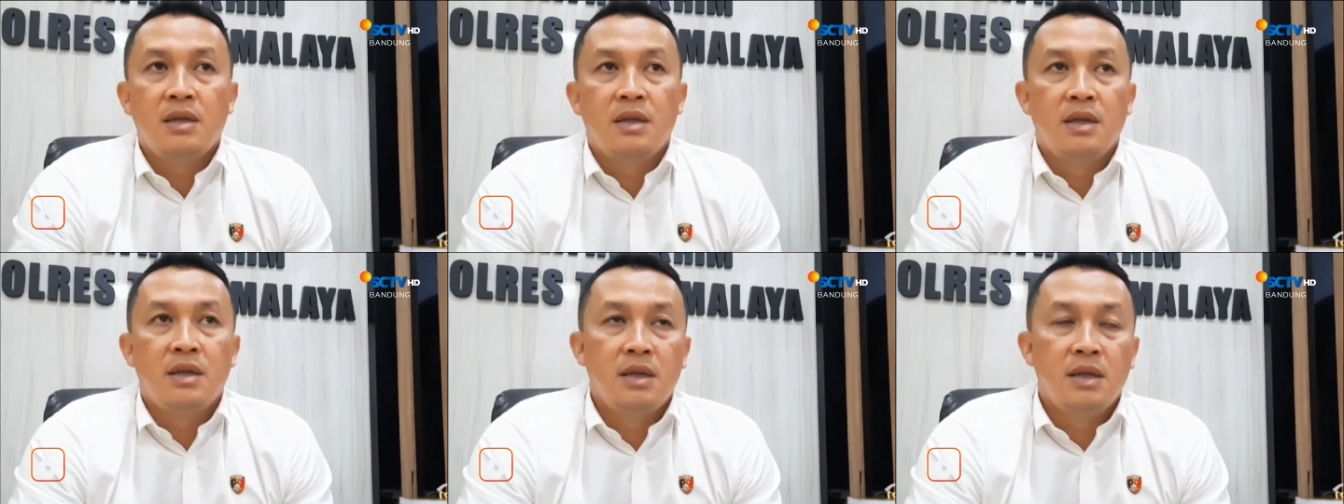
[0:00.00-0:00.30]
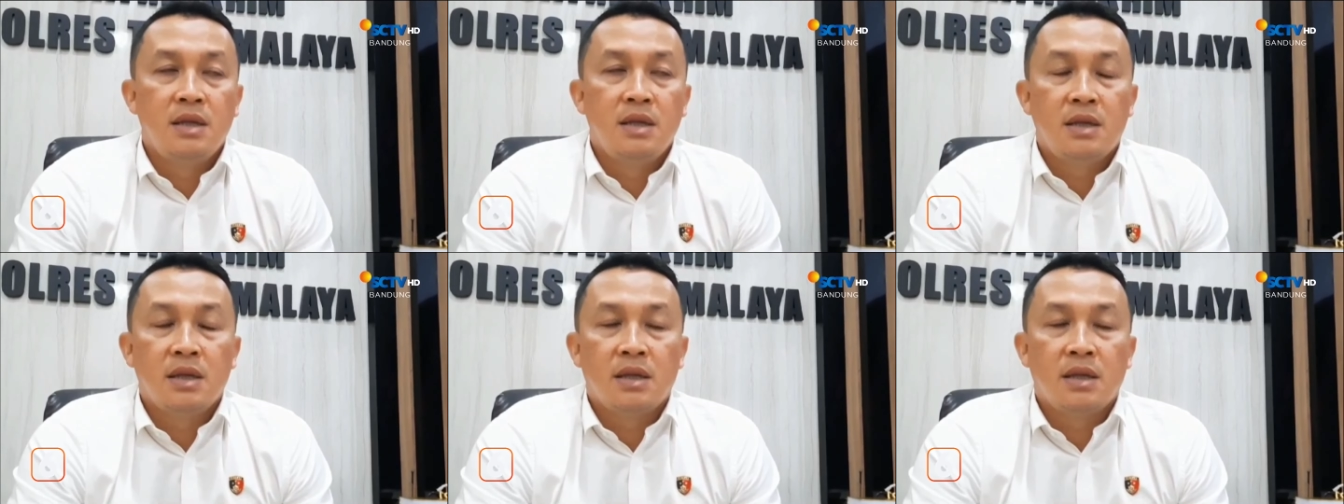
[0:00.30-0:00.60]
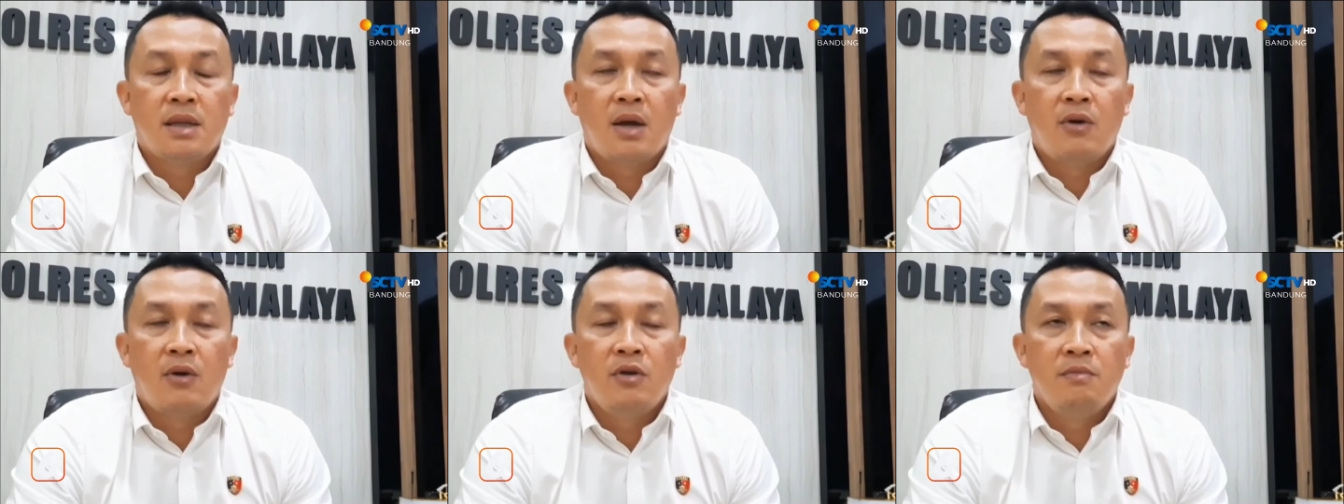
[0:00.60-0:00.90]

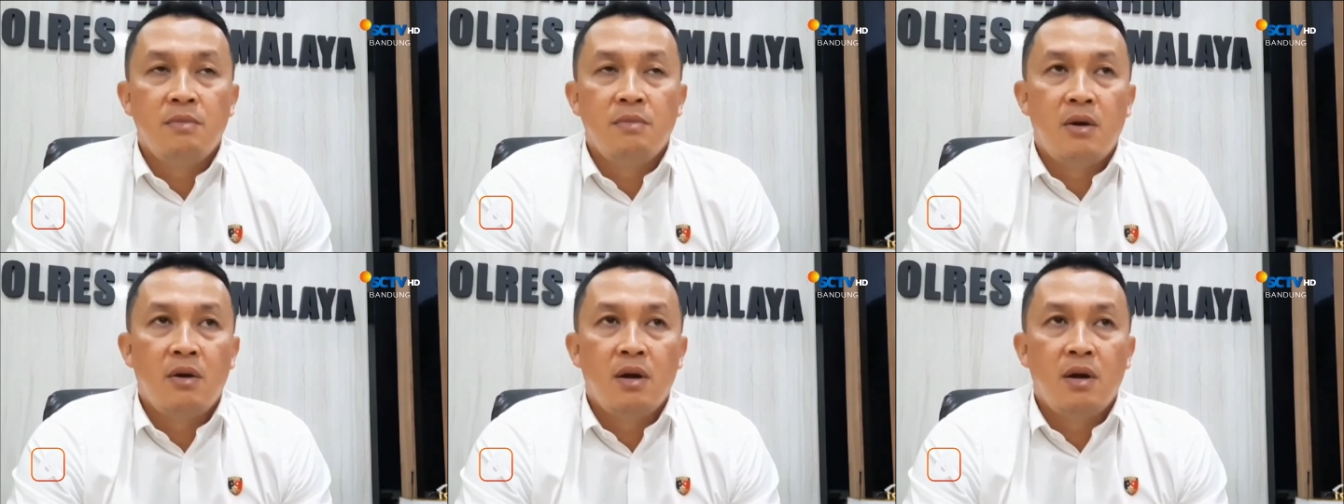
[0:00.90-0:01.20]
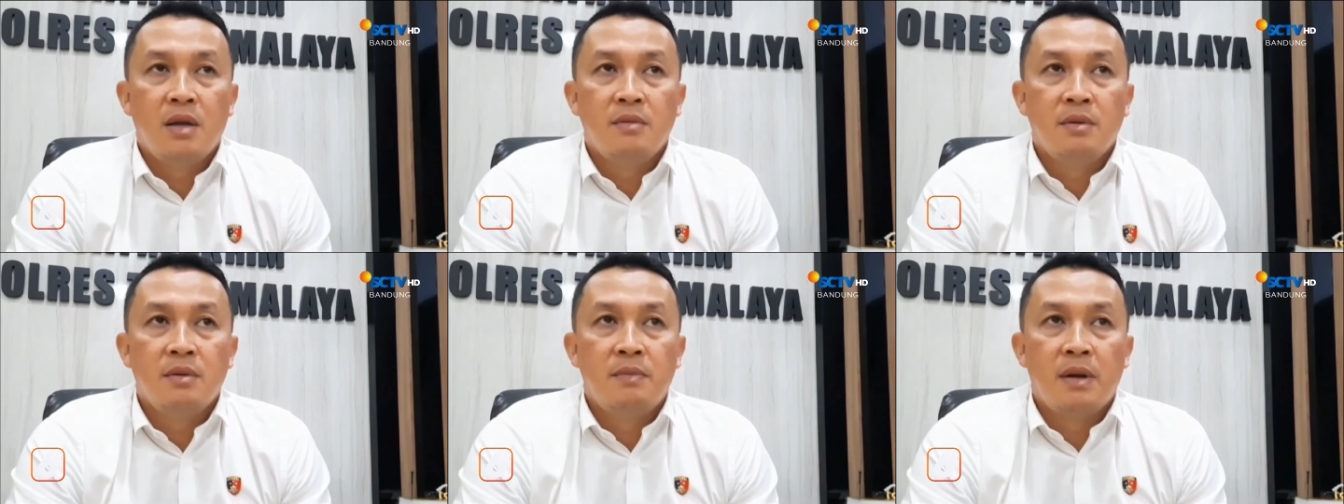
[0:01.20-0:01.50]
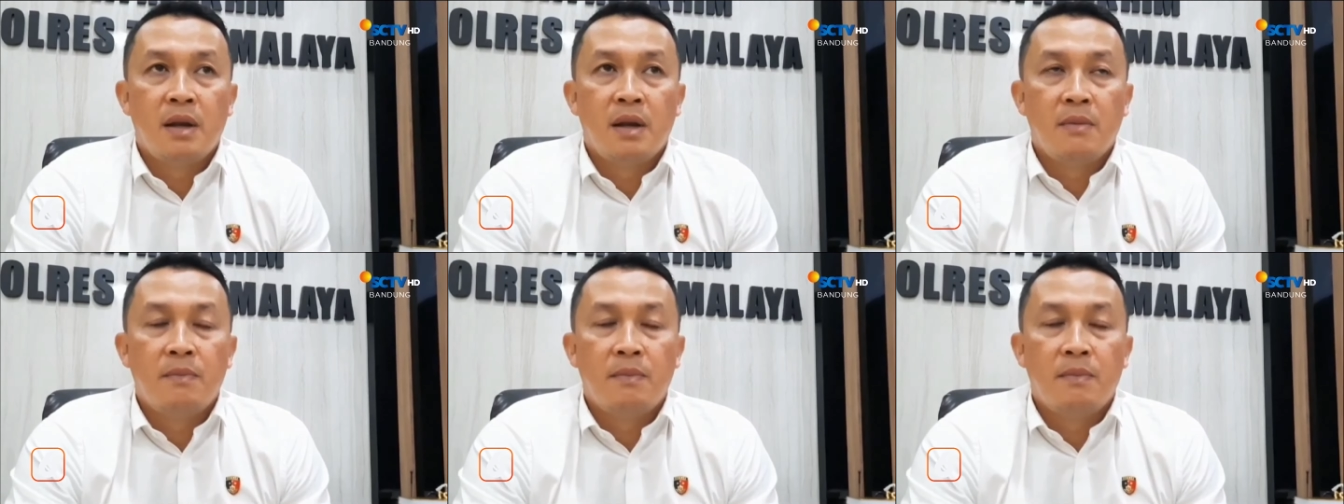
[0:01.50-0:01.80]
diketahui bahwa ada
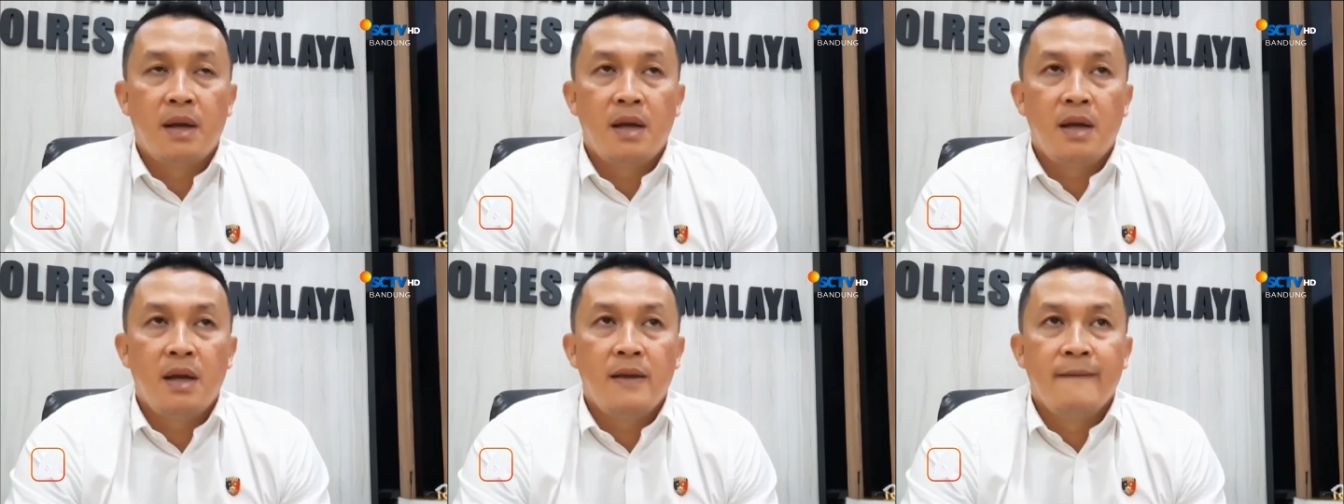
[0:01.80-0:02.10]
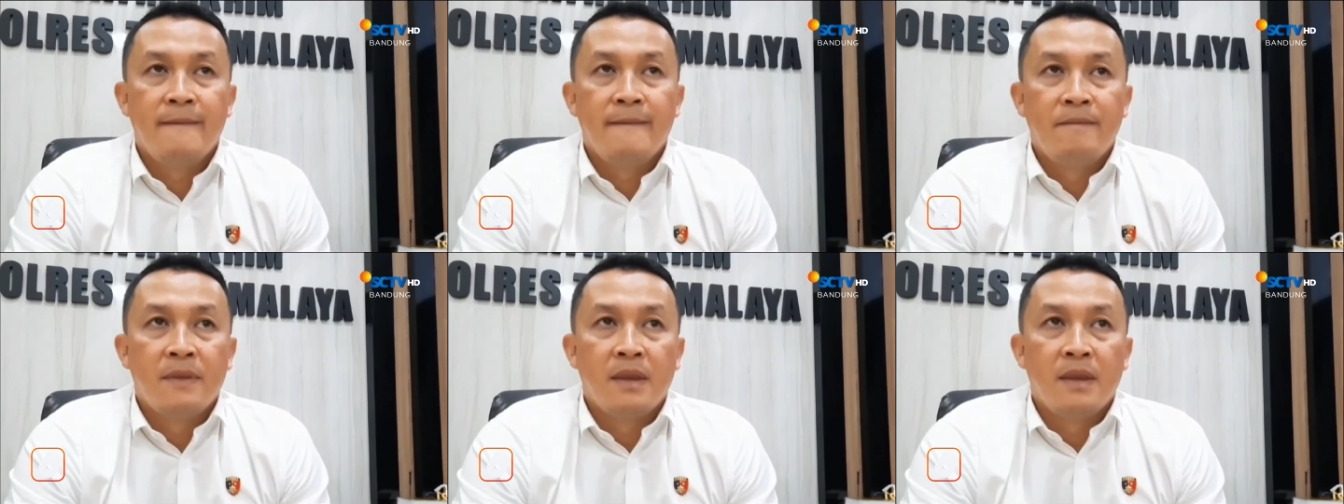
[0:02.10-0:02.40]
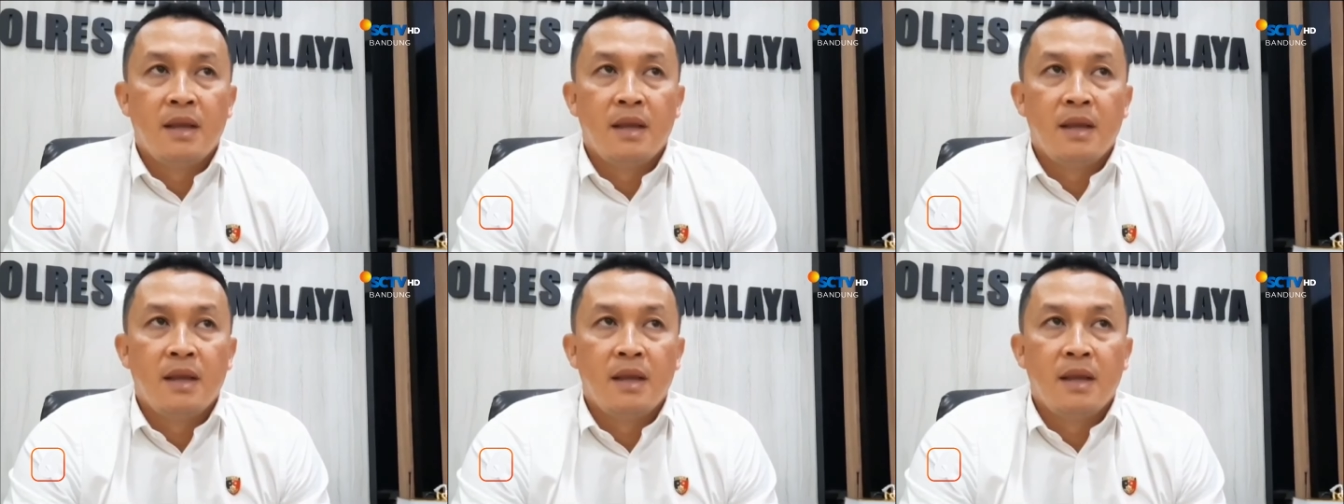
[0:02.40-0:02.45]
beberapa